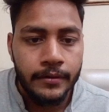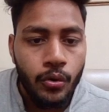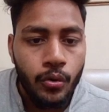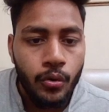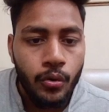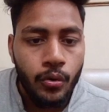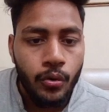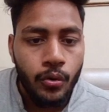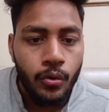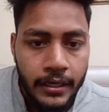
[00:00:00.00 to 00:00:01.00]
उन्होंने
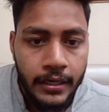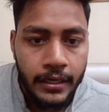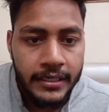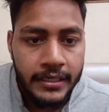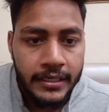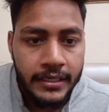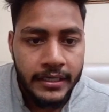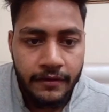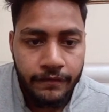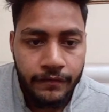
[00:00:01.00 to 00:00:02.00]
बोला था कि
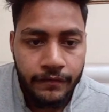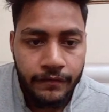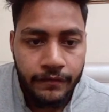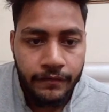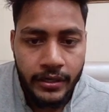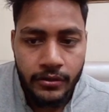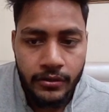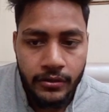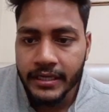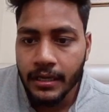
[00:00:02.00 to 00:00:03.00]
सिलेक्शन फेज जो है
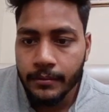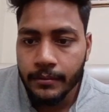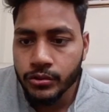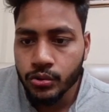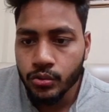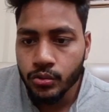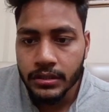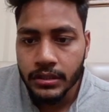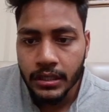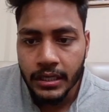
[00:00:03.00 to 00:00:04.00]
उसका एग्ज़ाम हम जून
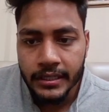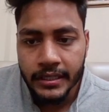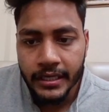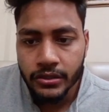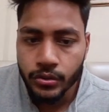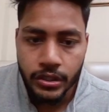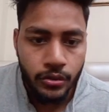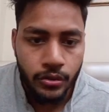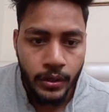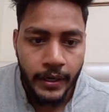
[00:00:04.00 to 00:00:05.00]
तक कर देंगे जो कि
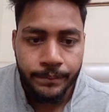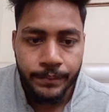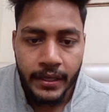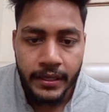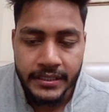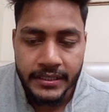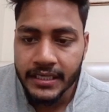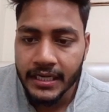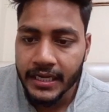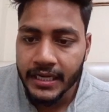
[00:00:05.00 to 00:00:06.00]
हो रहा है सी
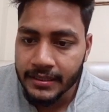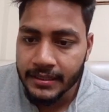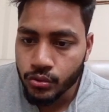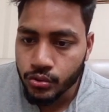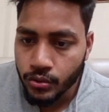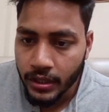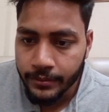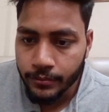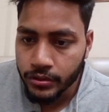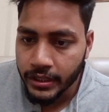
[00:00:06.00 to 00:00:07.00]
का एग्ज़ाम जून जुलाई
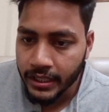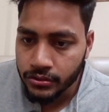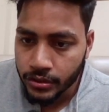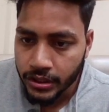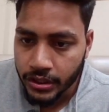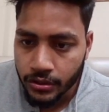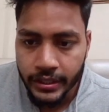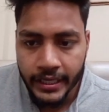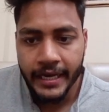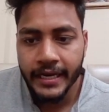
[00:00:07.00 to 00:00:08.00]
में हो जाएगा जो कि
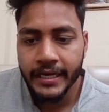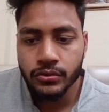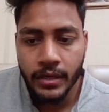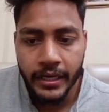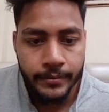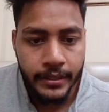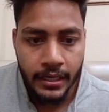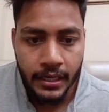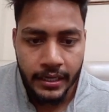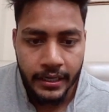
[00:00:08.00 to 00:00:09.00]
कह रहे हैं कि जुलाई में
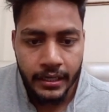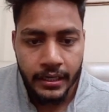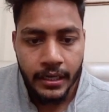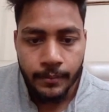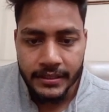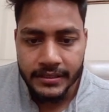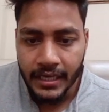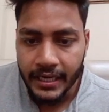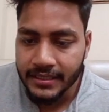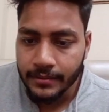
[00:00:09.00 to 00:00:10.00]
करा रहे हैं प्लस
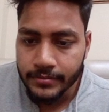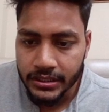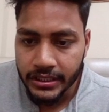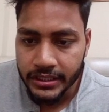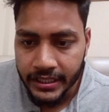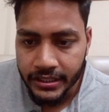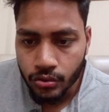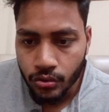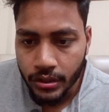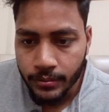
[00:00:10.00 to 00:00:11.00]
सारे एग्ज़ाम्स की डेट जो
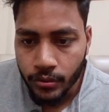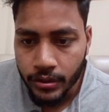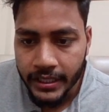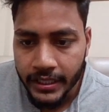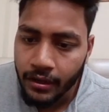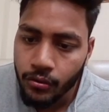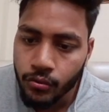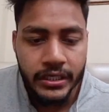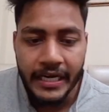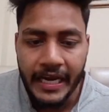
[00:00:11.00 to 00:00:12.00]
उन्होंने बोली है
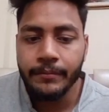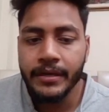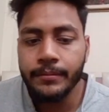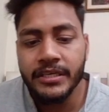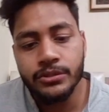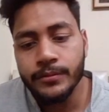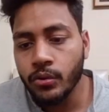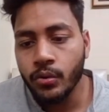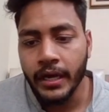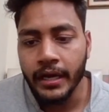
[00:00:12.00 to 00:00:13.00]
उसी टाइम के बीच में
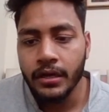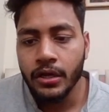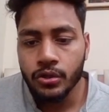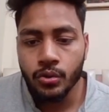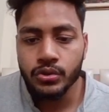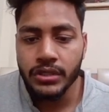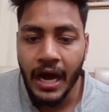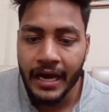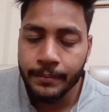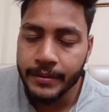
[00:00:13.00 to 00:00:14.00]
हो रहा है तो कुछ
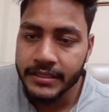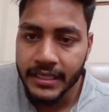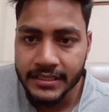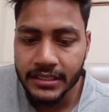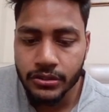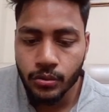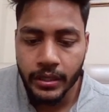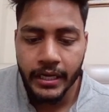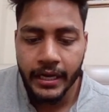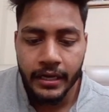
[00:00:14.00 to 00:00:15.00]
आगे पीछे ऐसा सच हो
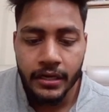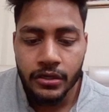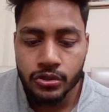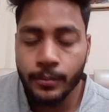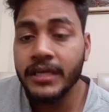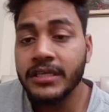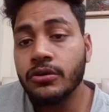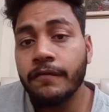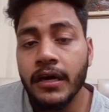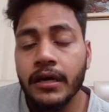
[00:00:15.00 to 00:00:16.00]
नहीं रहा है सो बेस्ट
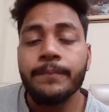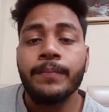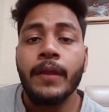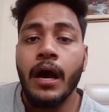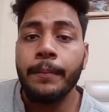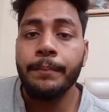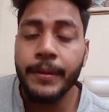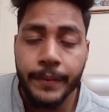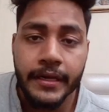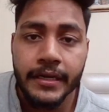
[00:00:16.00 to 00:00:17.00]
ऑफ लक आप
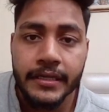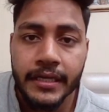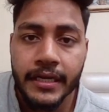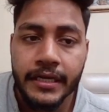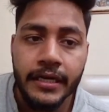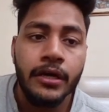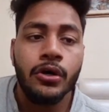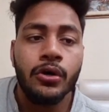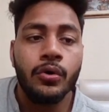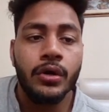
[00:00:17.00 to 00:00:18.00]
प्रिपेयर करते रहिए
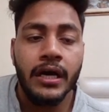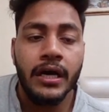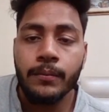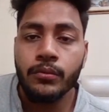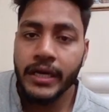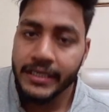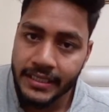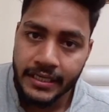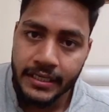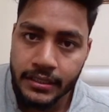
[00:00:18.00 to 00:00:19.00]
और अगर आपको ऐसे
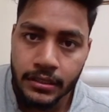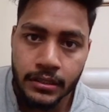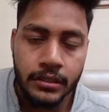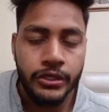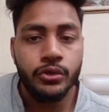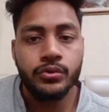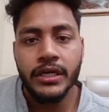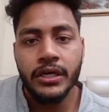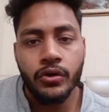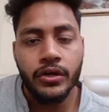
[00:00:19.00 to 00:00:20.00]
ही न्यूज़
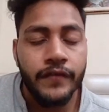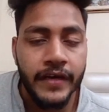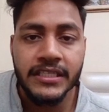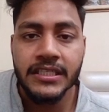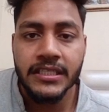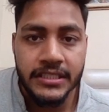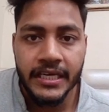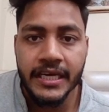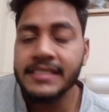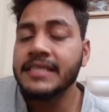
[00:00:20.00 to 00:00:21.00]
एंड नोटिफिकेशन
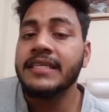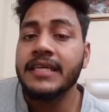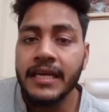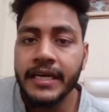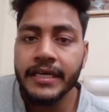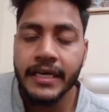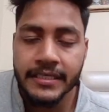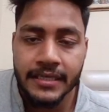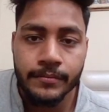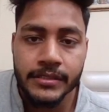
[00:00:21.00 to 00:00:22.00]
चाहिए एसएससी रिलेटेड
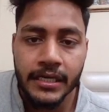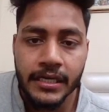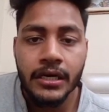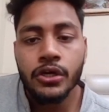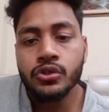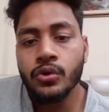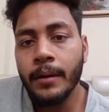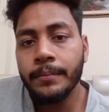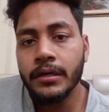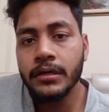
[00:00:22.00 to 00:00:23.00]
एग्ज़ाम से सो तो
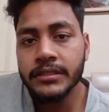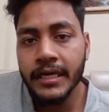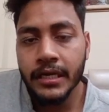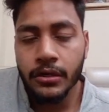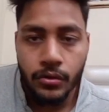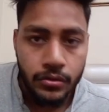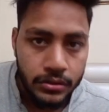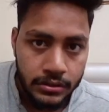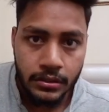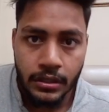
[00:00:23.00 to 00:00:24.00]
आप चैनल को
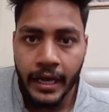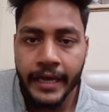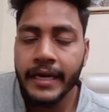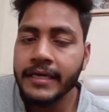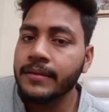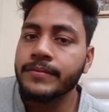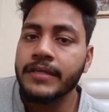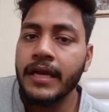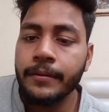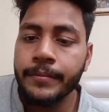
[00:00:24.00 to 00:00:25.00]
लाइक एंड
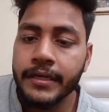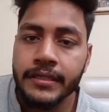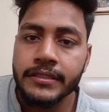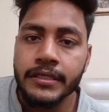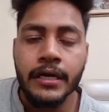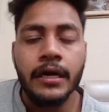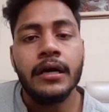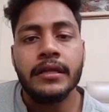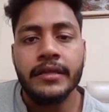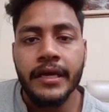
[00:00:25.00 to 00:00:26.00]
सब्सक्राइब भी कर दीजिएगा
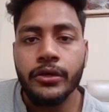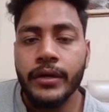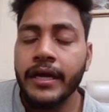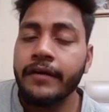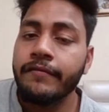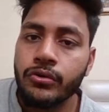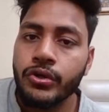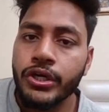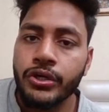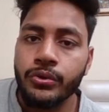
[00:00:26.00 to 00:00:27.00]
थैंक यू एंड हैव अ गुड
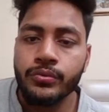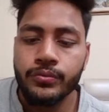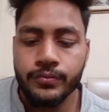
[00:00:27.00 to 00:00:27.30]
डे टू यू